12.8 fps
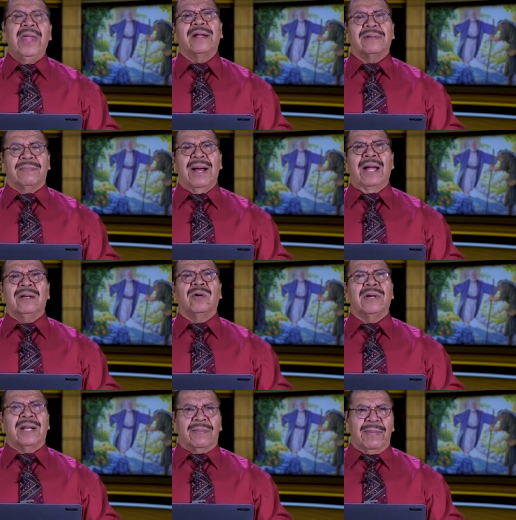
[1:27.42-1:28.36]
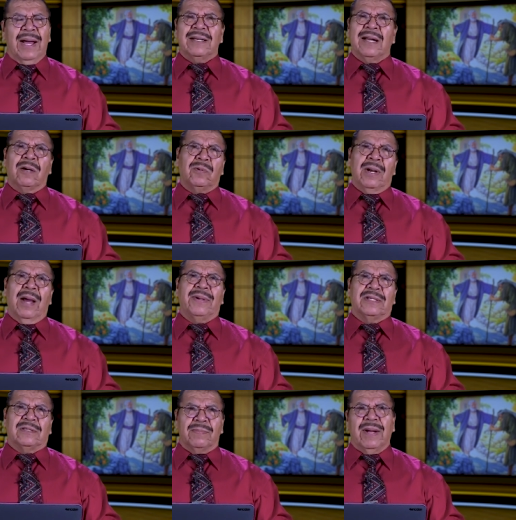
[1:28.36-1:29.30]
Hermano, hermana, una
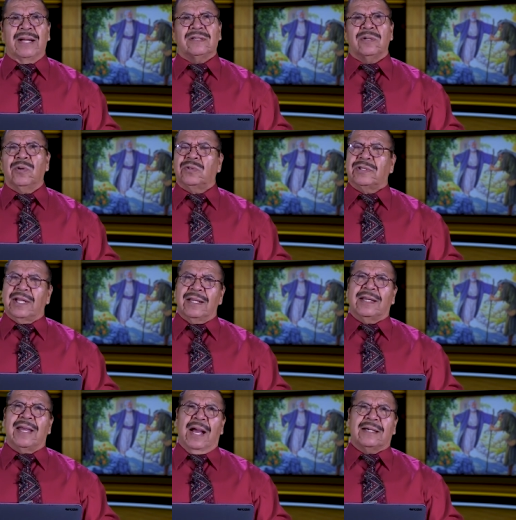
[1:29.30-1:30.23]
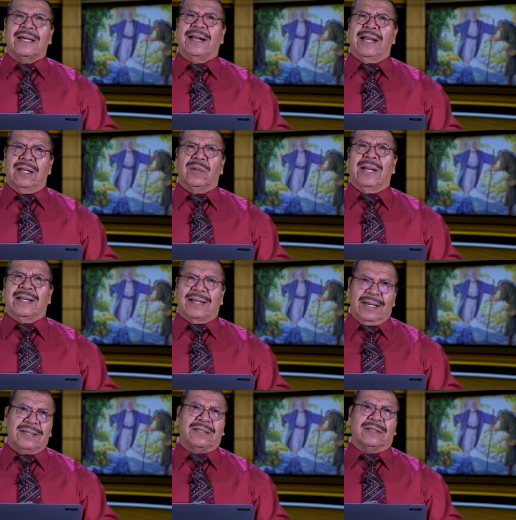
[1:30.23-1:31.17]
vez más, usted que ha creído en
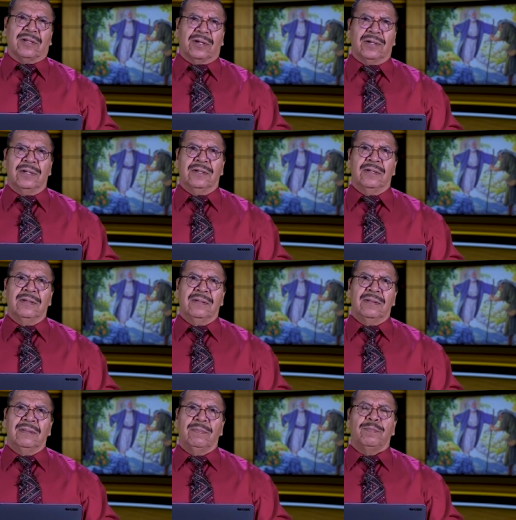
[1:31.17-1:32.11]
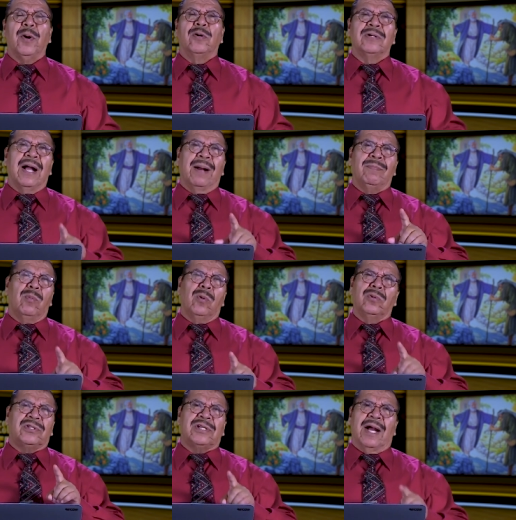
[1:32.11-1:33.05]
Cristo, ponga
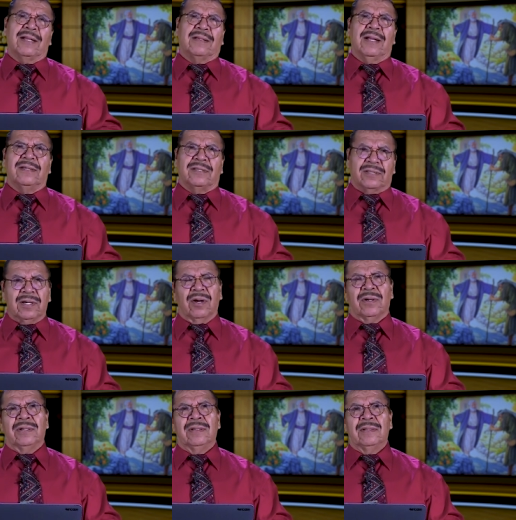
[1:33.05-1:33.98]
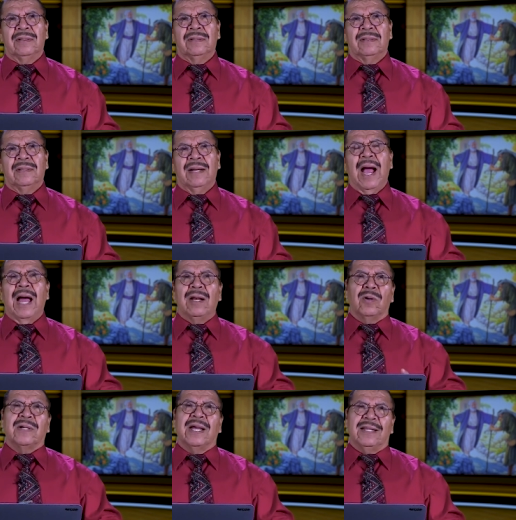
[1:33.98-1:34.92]
mucha atención a
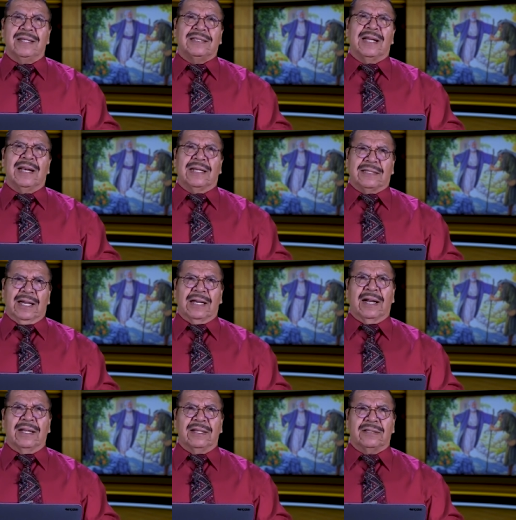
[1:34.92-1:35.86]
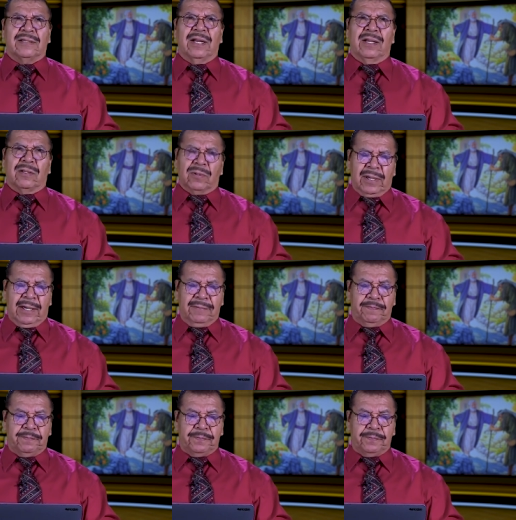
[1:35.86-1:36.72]
lo que dice la Sagrada Escritura.